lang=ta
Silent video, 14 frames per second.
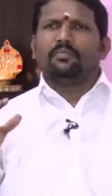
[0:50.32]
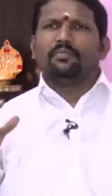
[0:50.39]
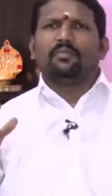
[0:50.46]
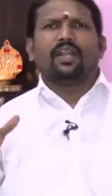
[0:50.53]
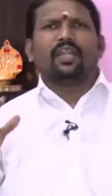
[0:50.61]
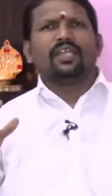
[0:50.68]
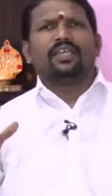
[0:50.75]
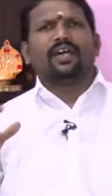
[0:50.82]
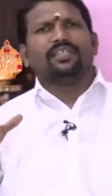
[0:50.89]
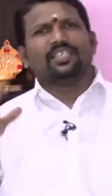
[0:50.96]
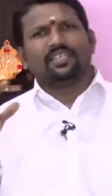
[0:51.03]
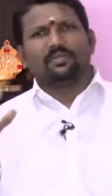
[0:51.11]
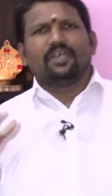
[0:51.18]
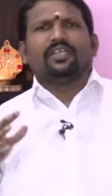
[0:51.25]
மழை
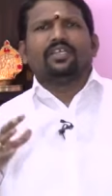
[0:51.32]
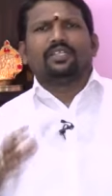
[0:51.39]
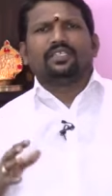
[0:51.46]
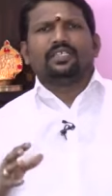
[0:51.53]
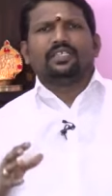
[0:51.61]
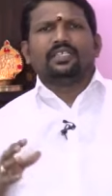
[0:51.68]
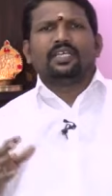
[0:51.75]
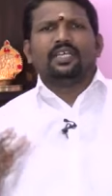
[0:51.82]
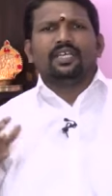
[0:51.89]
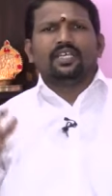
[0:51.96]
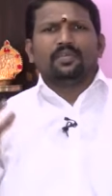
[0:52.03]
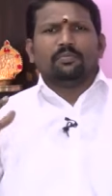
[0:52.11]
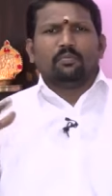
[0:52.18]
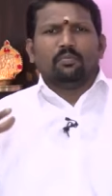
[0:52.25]
அதிகமாக இருந்து
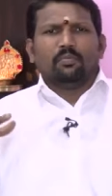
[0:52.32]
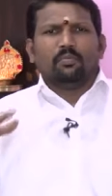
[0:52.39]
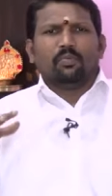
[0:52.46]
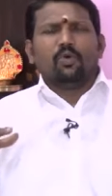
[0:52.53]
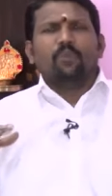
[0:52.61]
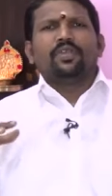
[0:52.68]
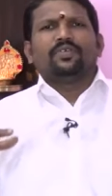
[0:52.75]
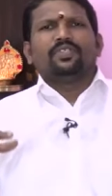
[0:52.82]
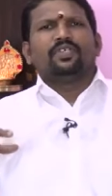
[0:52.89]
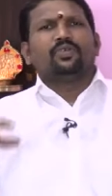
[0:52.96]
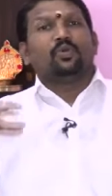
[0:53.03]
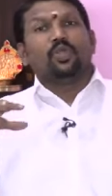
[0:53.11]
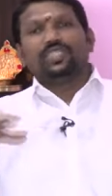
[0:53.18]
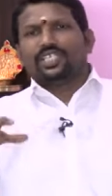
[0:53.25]
பூமி வந்து
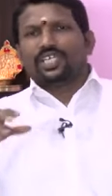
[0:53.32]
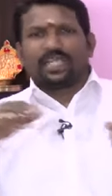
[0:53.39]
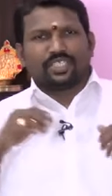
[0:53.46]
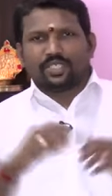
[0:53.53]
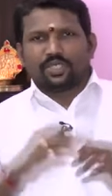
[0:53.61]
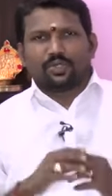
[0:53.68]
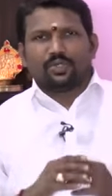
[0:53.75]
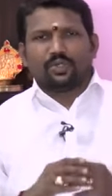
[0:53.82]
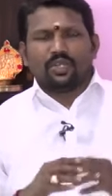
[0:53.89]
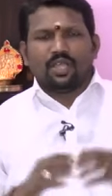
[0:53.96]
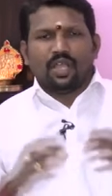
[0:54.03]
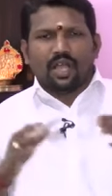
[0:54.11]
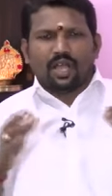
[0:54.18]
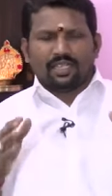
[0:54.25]
குளிர்ச்சி அடைஞ்சிருக்கும்
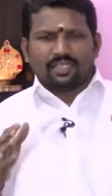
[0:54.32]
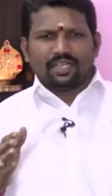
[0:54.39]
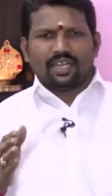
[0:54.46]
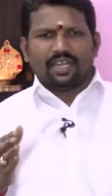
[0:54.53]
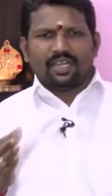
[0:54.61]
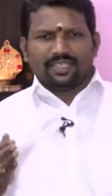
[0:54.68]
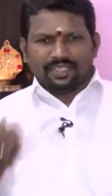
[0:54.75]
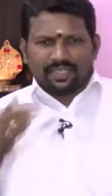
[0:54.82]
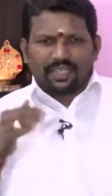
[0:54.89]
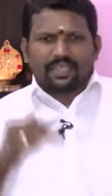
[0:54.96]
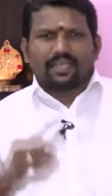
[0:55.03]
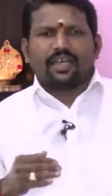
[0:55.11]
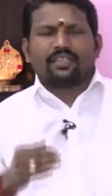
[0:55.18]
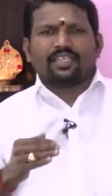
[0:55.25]
அதனால் இந்த
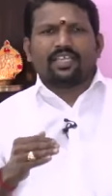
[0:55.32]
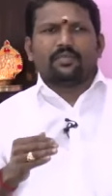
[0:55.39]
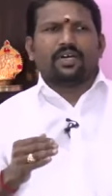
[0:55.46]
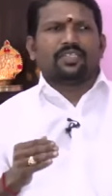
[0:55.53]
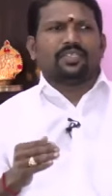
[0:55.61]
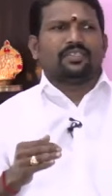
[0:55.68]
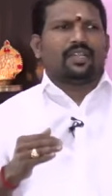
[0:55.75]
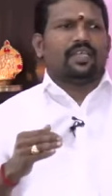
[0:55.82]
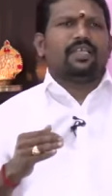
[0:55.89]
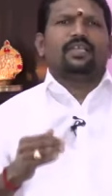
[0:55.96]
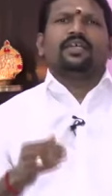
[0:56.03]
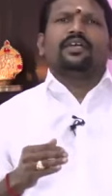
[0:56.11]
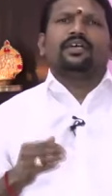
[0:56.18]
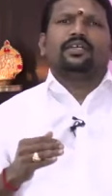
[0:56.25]
கார்த்திகை மாதத்தில்
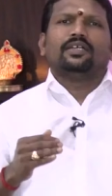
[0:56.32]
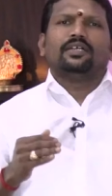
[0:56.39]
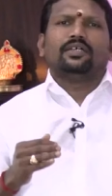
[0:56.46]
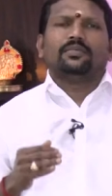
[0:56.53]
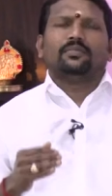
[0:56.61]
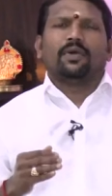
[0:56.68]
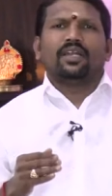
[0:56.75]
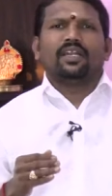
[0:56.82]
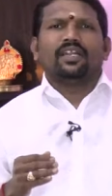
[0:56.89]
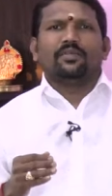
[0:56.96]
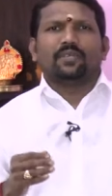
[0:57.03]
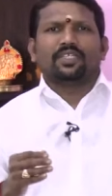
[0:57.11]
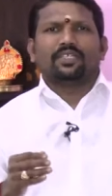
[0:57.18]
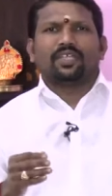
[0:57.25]

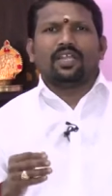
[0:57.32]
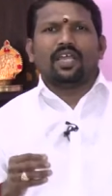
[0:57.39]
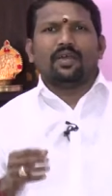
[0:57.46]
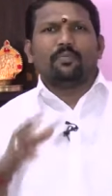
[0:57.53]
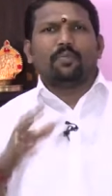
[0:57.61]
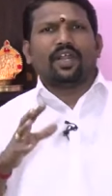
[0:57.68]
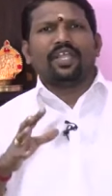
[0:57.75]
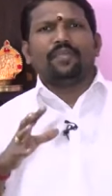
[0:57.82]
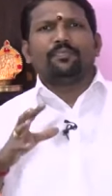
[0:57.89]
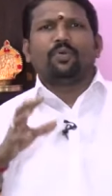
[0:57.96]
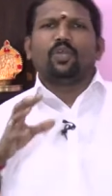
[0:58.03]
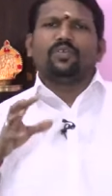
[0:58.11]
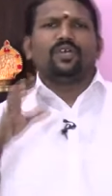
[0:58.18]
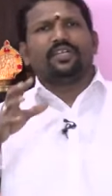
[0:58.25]
மார்கழி மாதத்தில் பனி
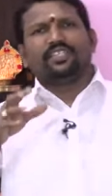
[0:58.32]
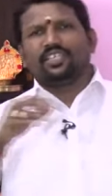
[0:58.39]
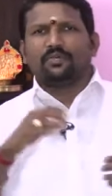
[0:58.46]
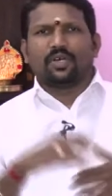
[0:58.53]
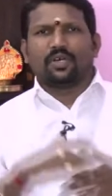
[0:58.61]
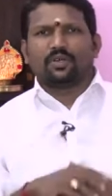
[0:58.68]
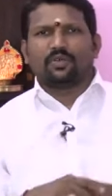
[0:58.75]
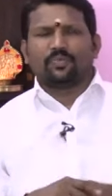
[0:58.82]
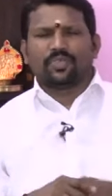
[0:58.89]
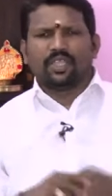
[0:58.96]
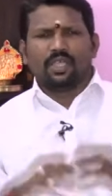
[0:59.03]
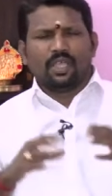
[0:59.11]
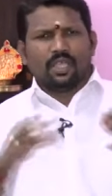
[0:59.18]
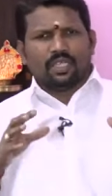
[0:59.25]
பொழிவு அதிகமாக இருக்கும்
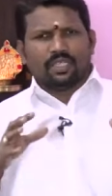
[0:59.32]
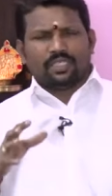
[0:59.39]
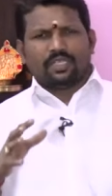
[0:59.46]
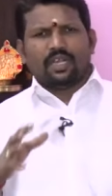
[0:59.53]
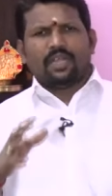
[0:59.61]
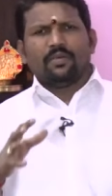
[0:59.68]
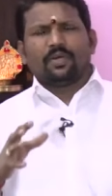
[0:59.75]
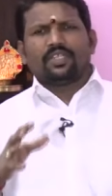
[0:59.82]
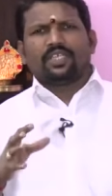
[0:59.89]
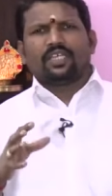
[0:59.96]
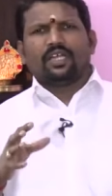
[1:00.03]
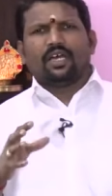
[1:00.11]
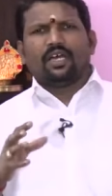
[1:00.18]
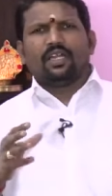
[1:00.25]
இதனால்
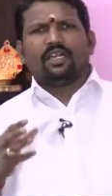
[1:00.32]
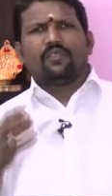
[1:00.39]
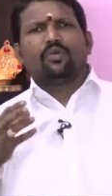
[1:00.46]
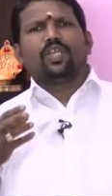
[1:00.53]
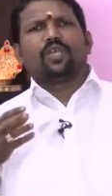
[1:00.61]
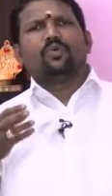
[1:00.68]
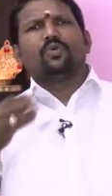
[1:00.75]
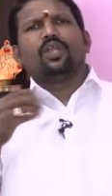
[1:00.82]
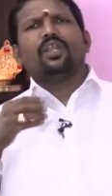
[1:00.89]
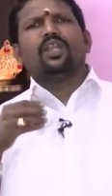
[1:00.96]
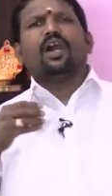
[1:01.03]
பார்த்திங்கன்னா நம்முடைய உடல்